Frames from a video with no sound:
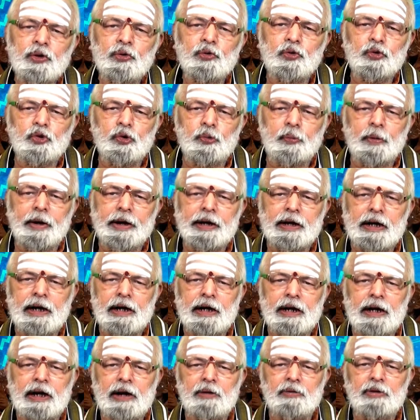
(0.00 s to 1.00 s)
కుటుంబానికి
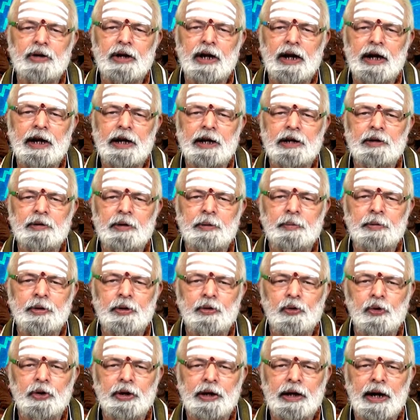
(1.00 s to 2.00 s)
అండగా ఉండాలనేటువంటి మీ
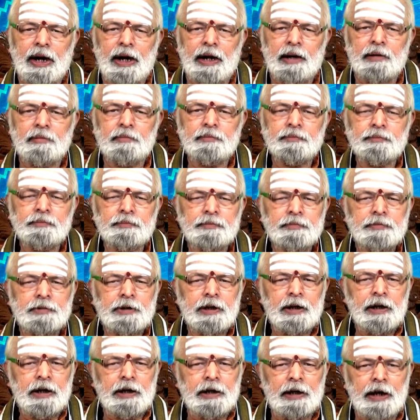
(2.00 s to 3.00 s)
కోరిక
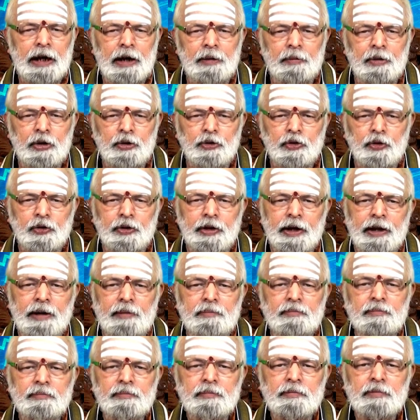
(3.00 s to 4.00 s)
నెరవేరుతుంది
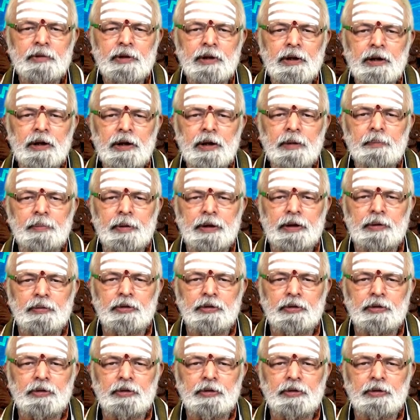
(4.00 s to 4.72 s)
ప్రతి